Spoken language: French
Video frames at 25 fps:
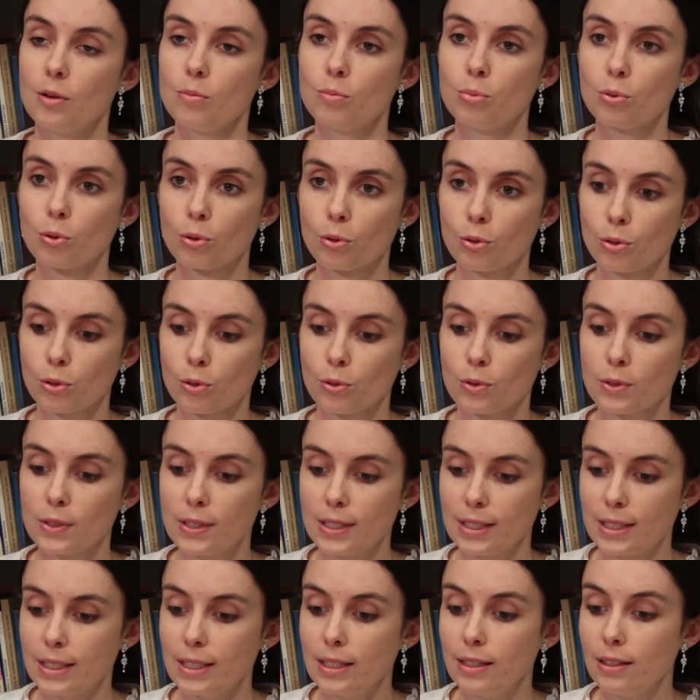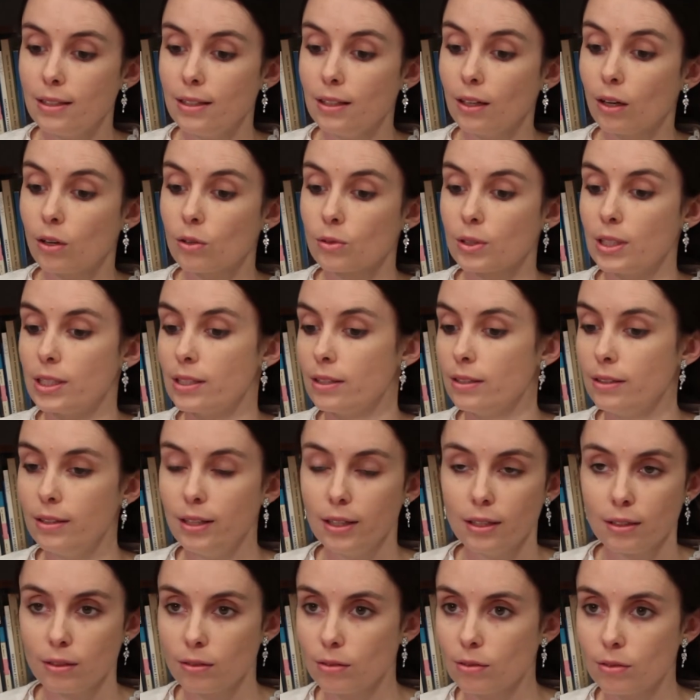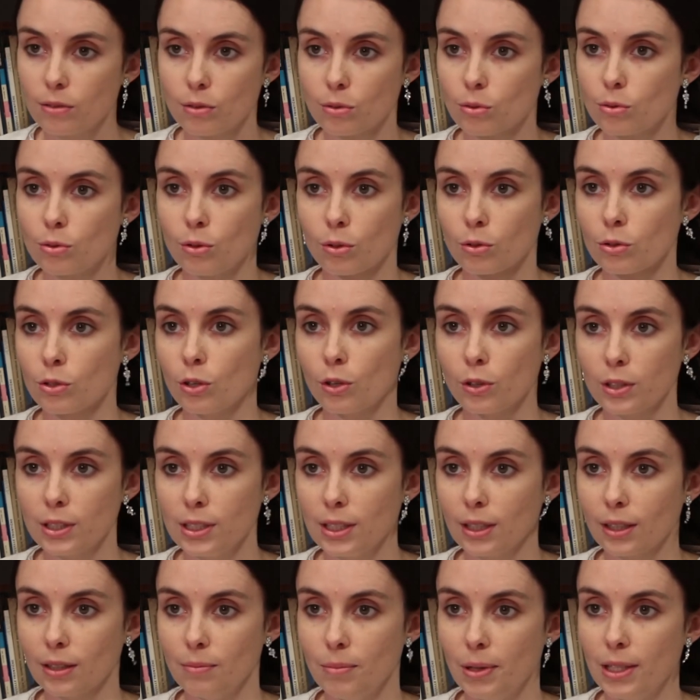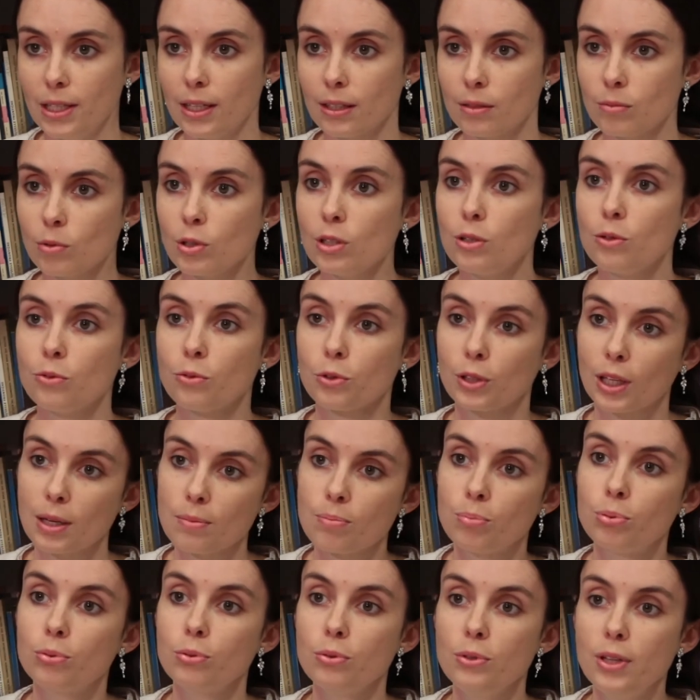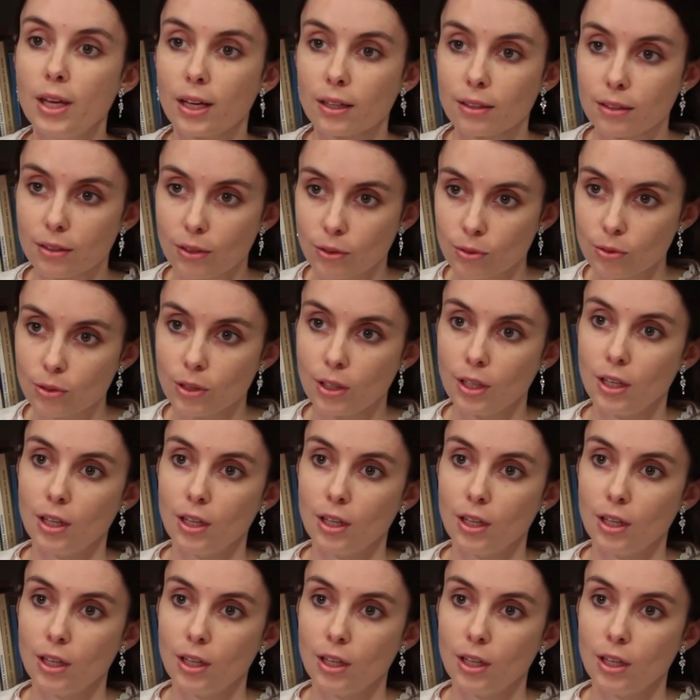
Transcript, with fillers: pour que si l'Iran décidait d'en sortir immédiatement, il lui faudrait plus d'un an